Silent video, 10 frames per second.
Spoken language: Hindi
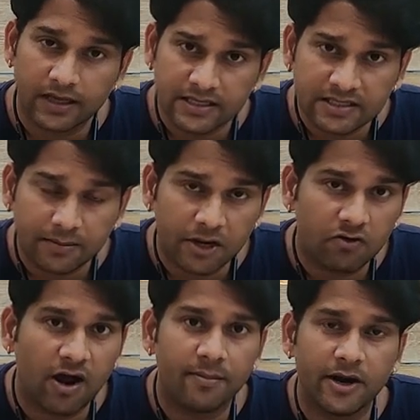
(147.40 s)
इस सब
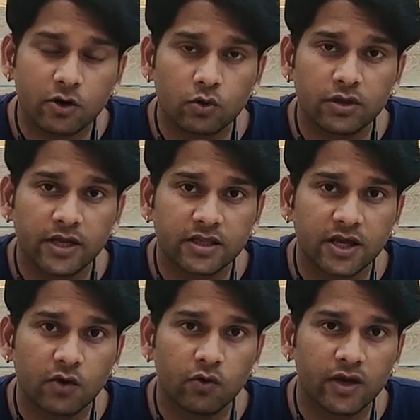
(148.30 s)
रिक्वायरमेंट को देखते
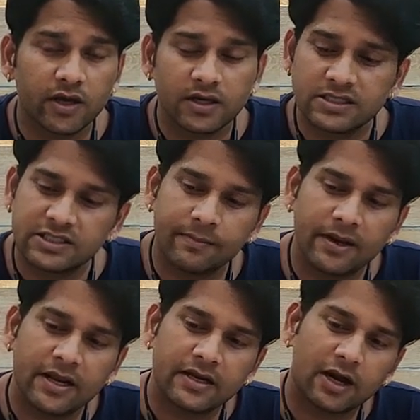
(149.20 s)
हुए जब
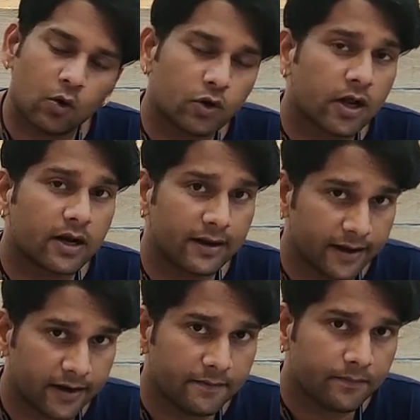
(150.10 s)
मैंने राउटर
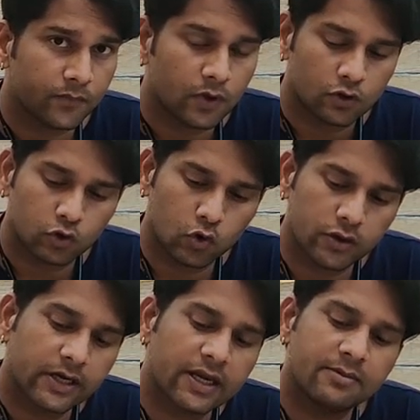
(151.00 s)
लिया तो
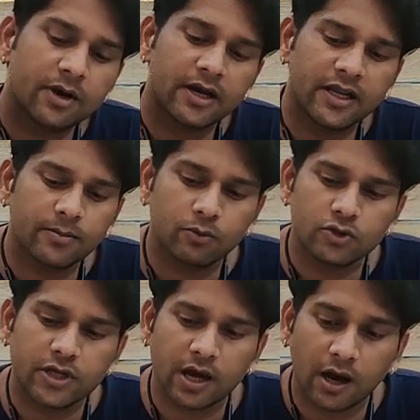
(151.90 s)
यकीन मानिए
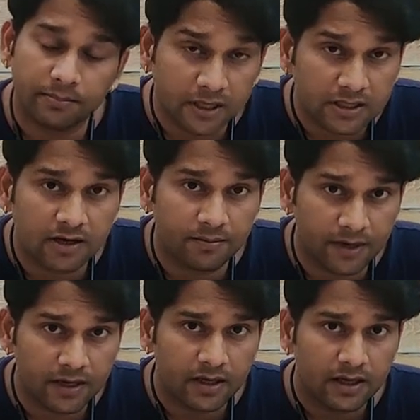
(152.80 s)
मुझे अभी तक भी
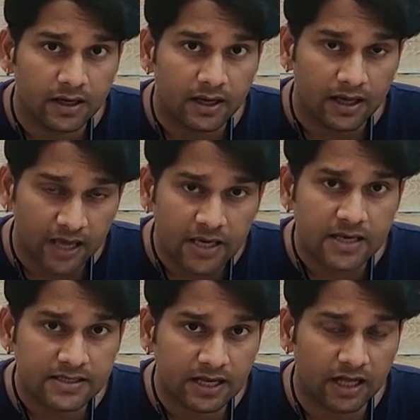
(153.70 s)
एक
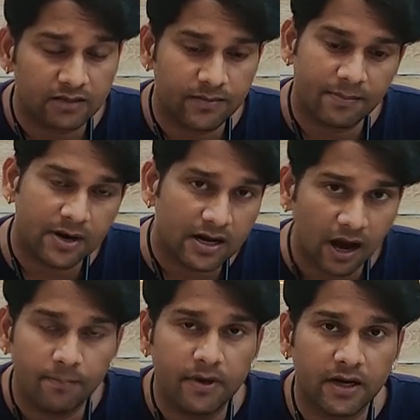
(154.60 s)
ही साथ मैं अपना
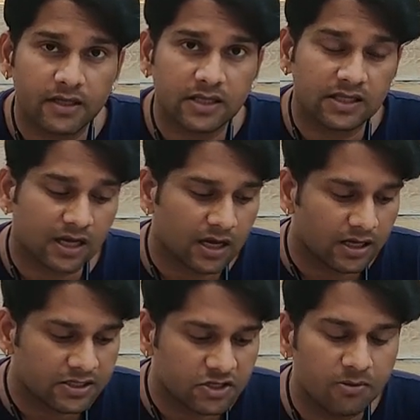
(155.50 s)
काम भी करता था
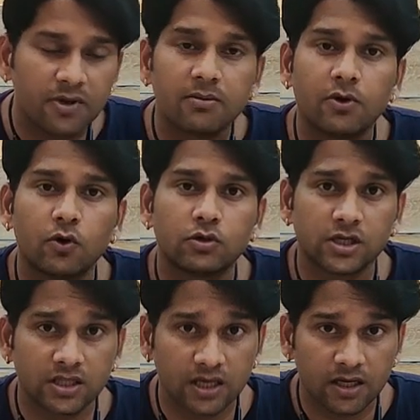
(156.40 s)
स्ट्रीमिंग भी
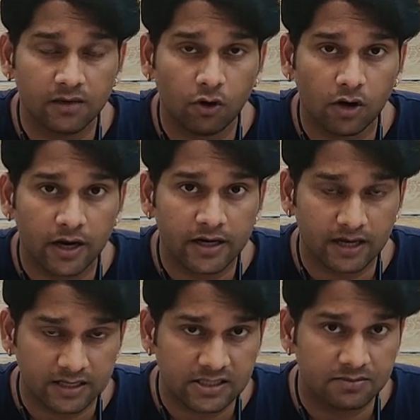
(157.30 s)
होती थी ऑनलाइन
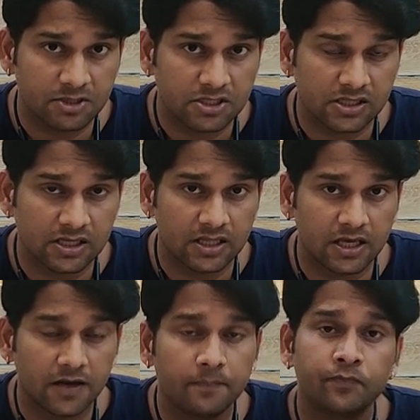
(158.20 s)
क्लासेस भी चलती थी